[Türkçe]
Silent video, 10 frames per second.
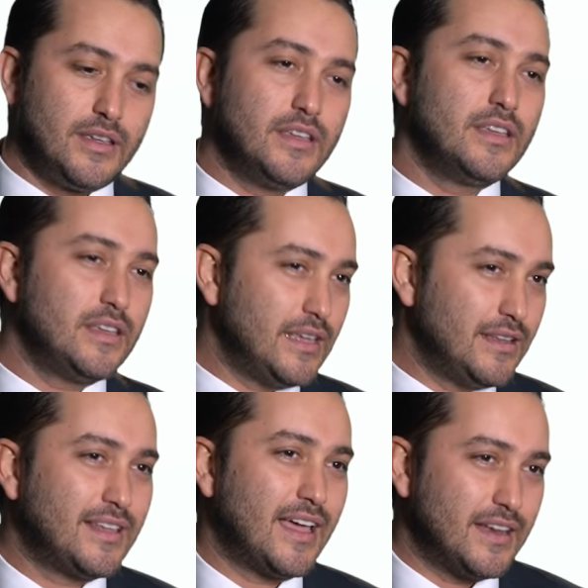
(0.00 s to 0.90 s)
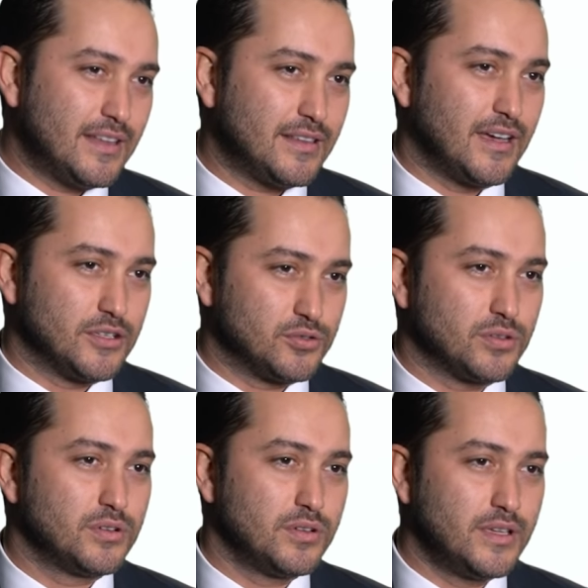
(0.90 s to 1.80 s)
Ee, internet daha çok.
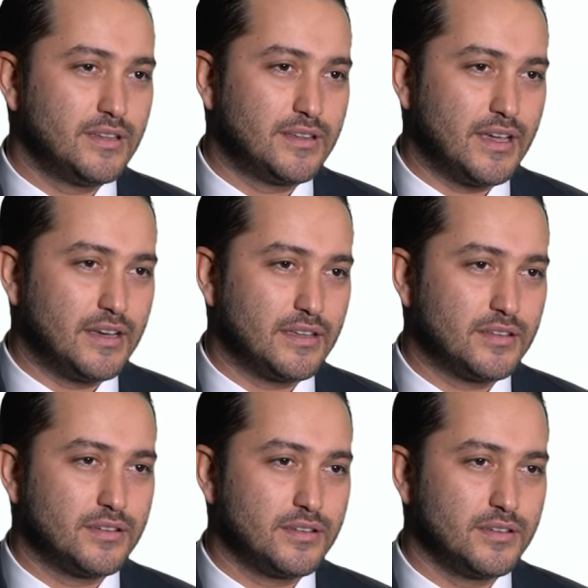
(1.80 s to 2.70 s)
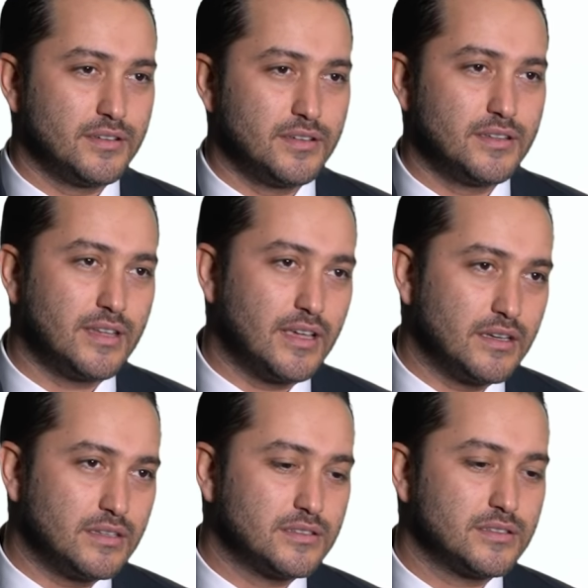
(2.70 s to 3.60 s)
İnternet. Ee,
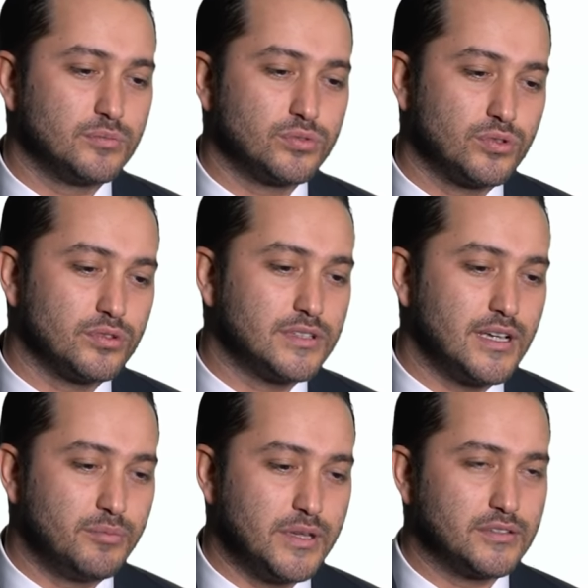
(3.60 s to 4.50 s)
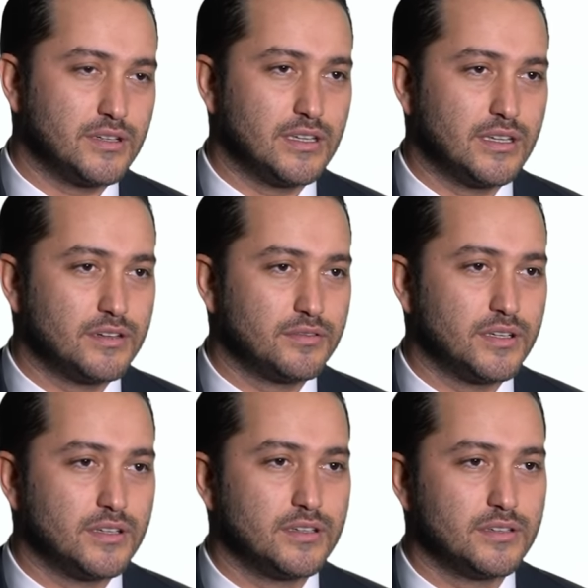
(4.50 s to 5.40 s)
internet işte bu sosyal mecralar ve
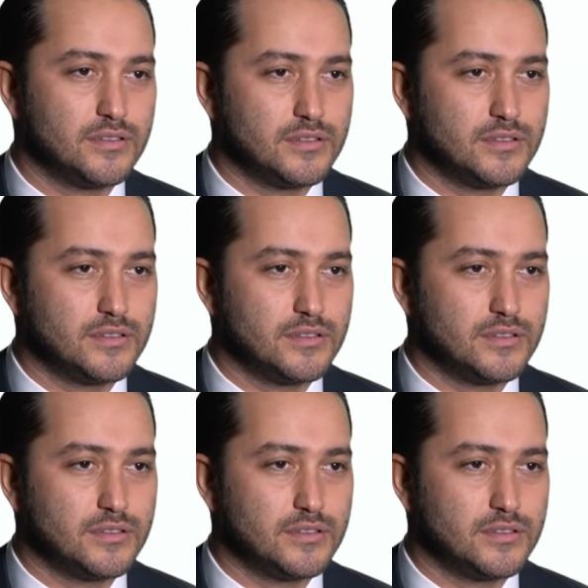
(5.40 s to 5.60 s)
e,